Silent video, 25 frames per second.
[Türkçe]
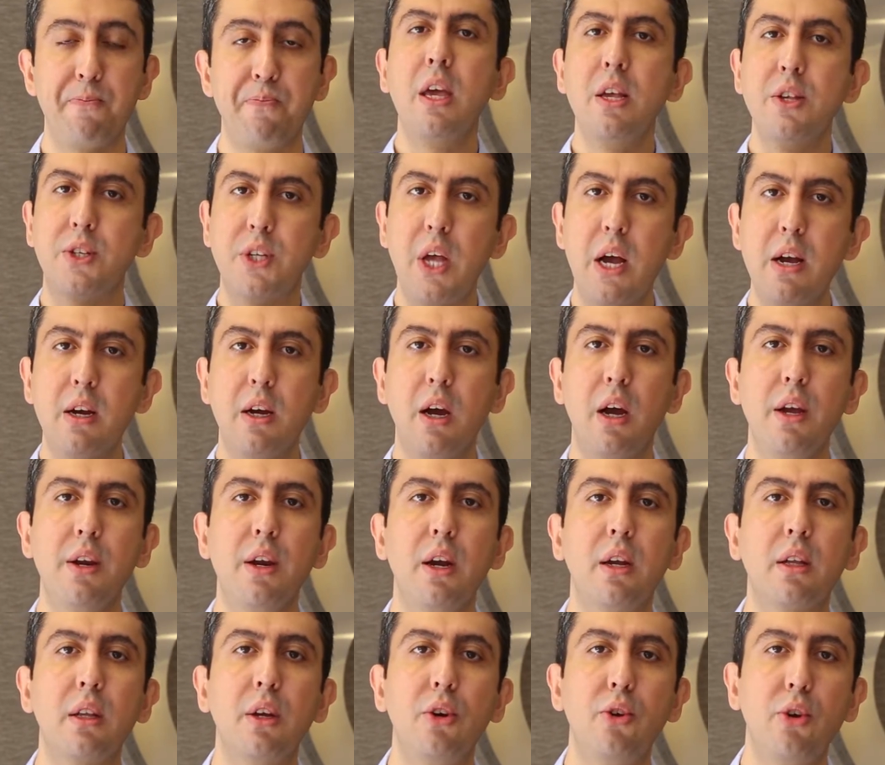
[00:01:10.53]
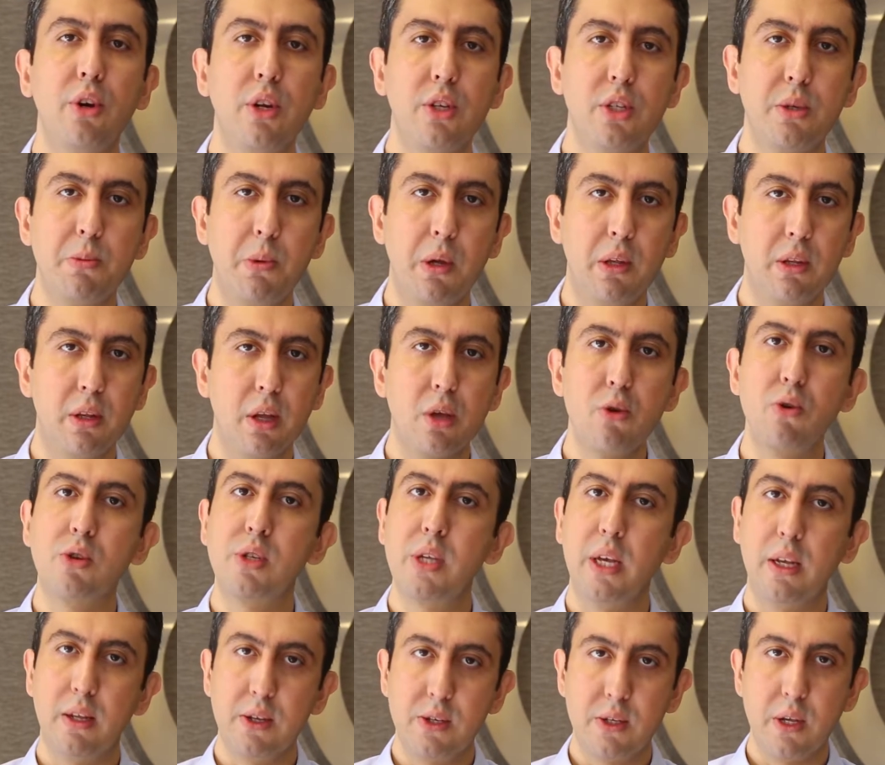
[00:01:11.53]
İnsan kaynakları yönetim alanında
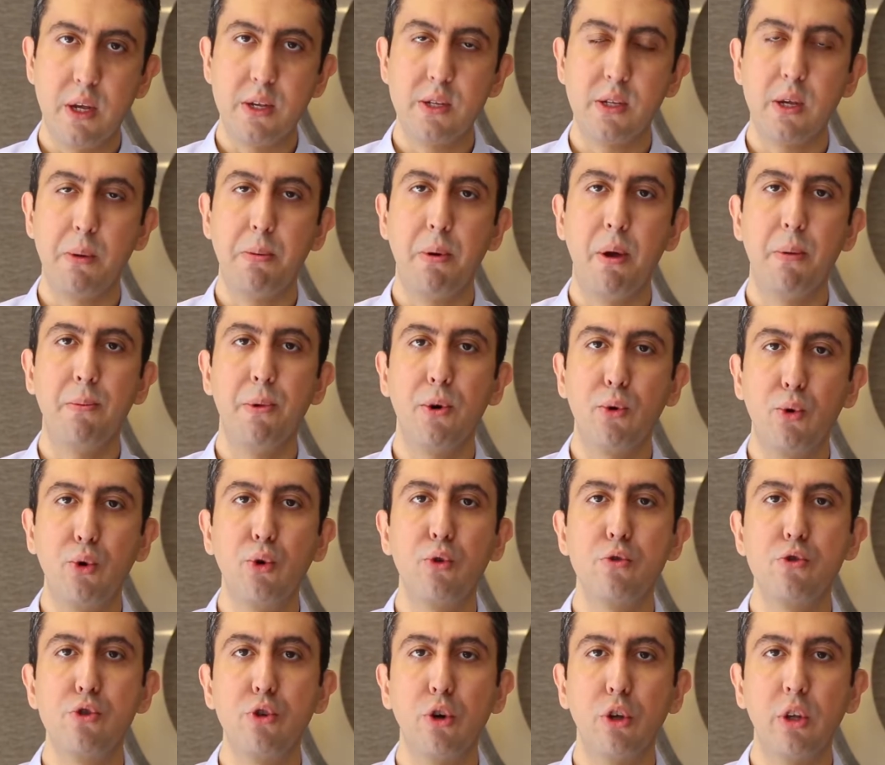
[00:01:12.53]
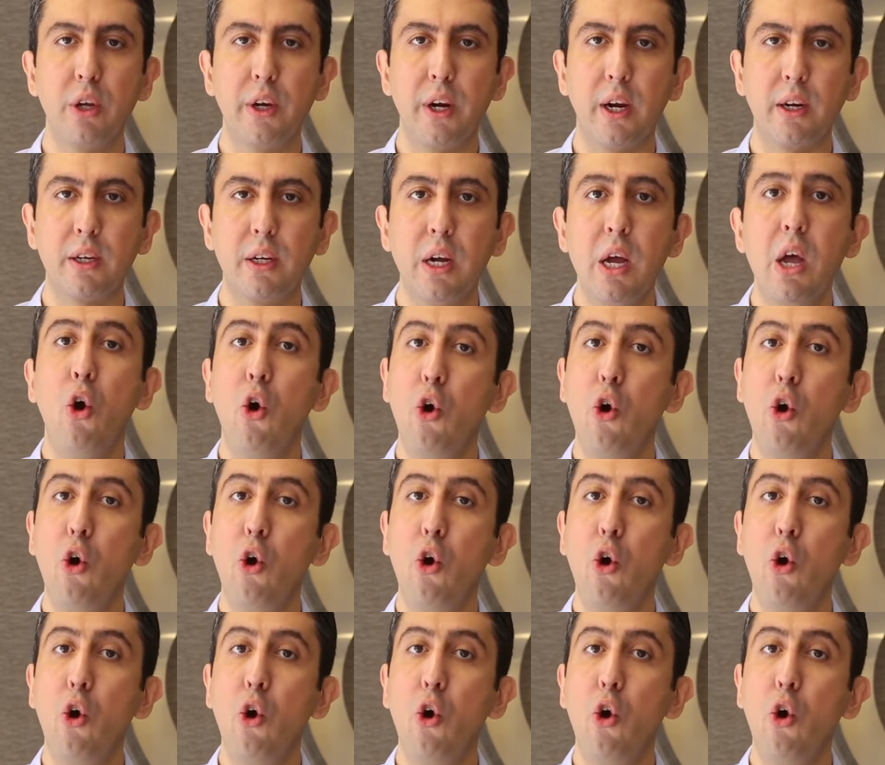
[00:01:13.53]
yüksek lisans yapan bir kurucu olarak